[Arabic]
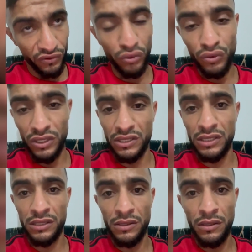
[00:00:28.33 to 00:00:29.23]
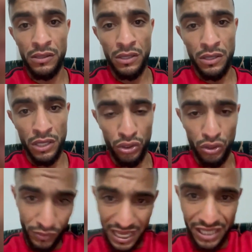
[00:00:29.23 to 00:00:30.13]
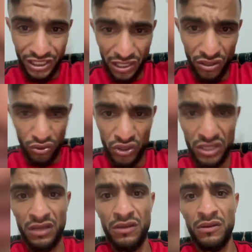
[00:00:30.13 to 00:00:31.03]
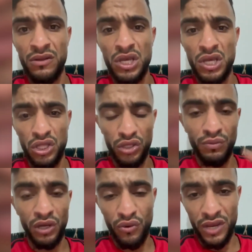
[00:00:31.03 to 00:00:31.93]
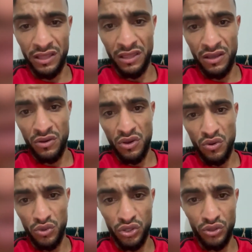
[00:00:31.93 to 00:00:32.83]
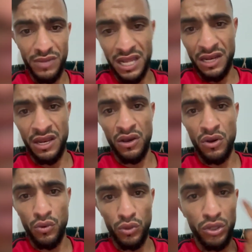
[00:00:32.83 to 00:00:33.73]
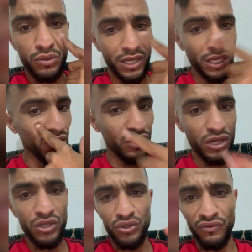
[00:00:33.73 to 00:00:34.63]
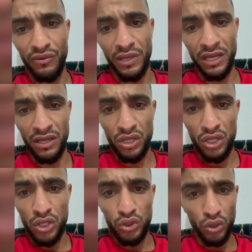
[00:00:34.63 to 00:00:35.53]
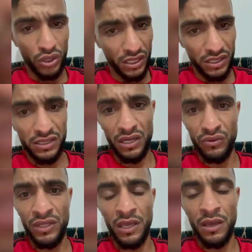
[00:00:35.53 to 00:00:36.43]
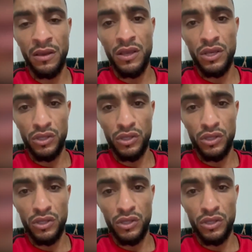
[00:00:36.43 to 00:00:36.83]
في تونس أنتم تاج على روسنا أنتم إخواتنا وأنتم أهلنا وأنتم عيوننا اللي نشوفوا بها شكرا السعودية